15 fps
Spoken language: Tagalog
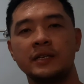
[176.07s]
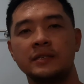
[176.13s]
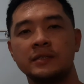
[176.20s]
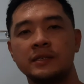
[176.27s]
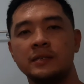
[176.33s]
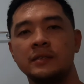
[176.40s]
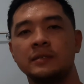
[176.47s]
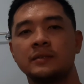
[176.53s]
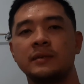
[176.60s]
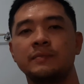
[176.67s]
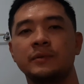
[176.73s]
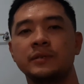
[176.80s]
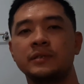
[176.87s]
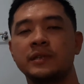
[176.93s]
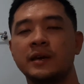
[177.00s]
easy,
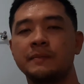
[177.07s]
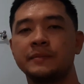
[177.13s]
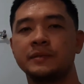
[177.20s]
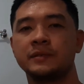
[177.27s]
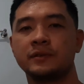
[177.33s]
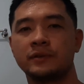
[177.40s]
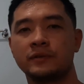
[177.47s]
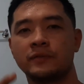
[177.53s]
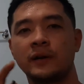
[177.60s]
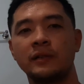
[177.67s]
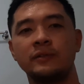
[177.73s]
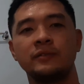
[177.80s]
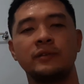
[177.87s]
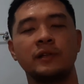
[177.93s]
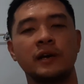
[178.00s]
simple steps. So
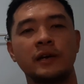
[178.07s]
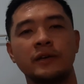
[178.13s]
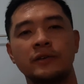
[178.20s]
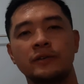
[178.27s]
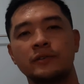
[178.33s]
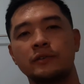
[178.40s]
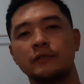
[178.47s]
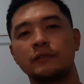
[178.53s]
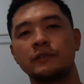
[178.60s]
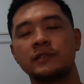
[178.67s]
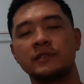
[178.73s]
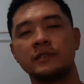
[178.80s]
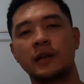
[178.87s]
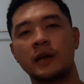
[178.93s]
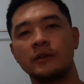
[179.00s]
follow nyo lang yung
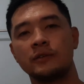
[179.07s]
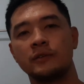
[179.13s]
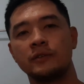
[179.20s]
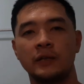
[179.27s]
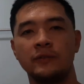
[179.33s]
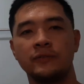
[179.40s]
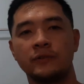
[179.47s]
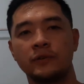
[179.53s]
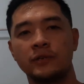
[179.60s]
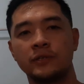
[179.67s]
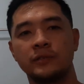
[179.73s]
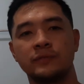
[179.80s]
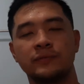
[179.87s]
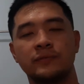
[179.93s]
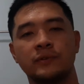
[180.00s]
instruction. And of
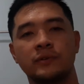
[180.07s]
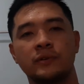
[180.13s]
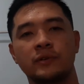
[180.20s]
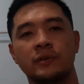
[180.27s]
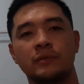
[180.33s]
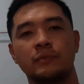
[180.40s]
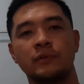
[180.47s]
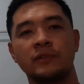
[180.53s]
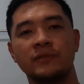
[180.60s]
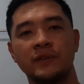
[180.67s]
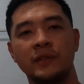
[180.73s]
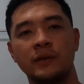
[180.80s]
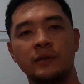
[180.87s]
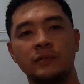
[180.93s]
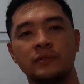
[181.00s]
course, for more
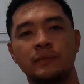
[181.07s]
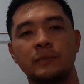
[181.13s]
videos,